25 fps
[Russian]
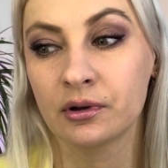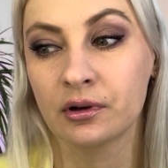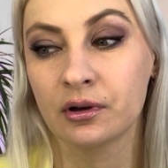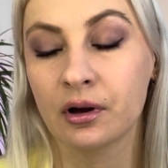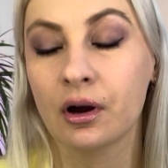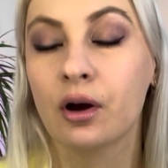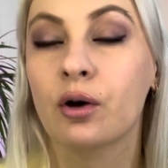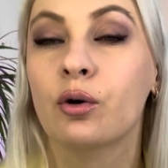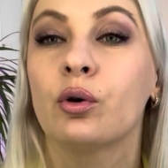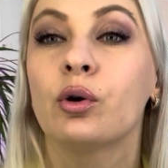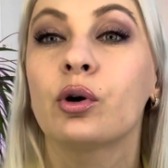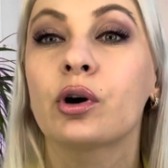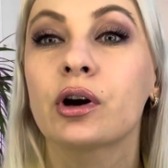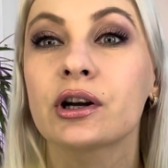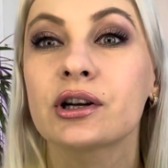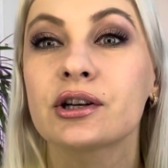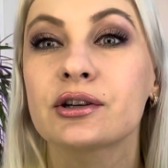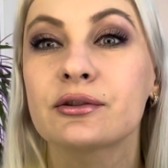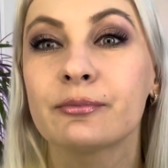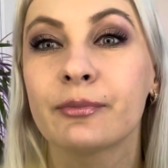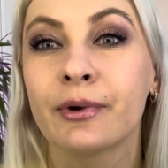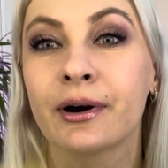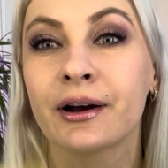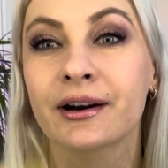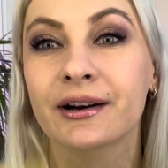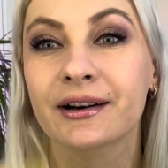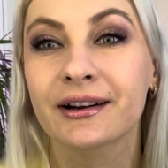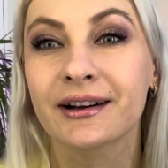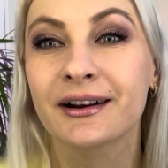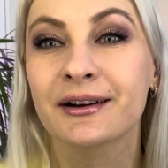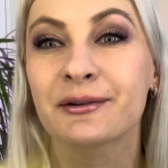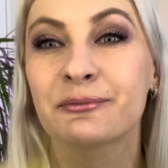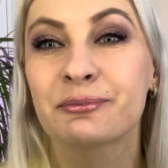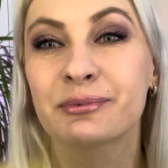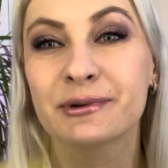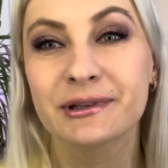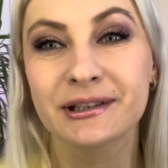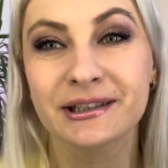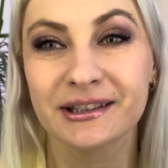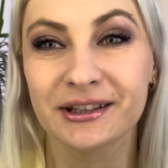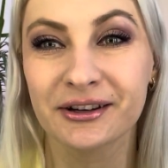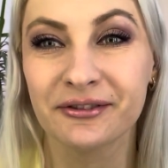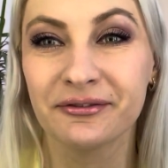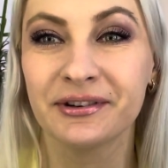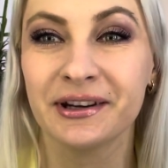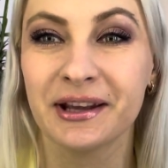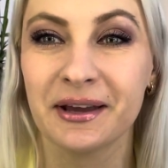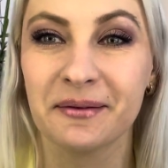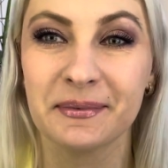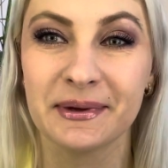Какой кошмар! Как быстро
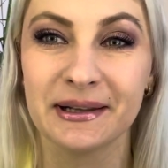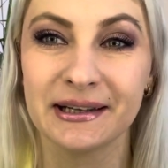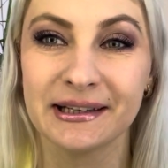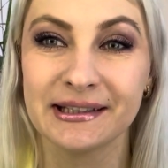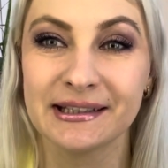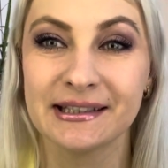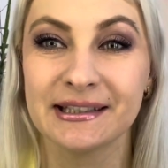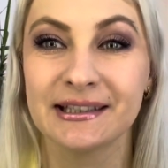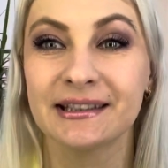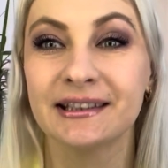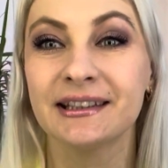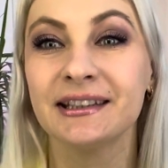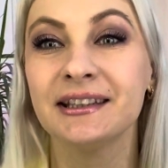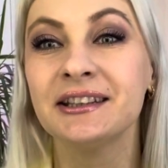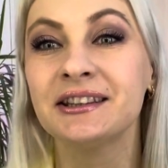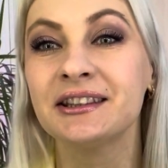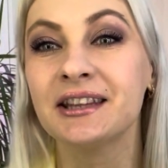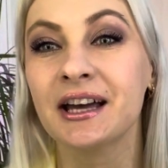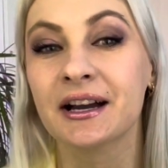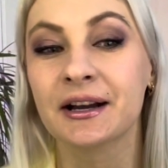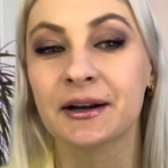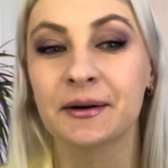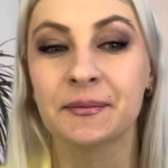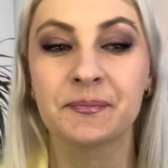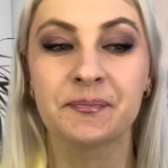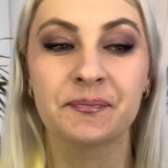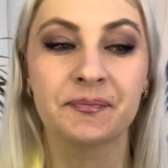время летит. Итак,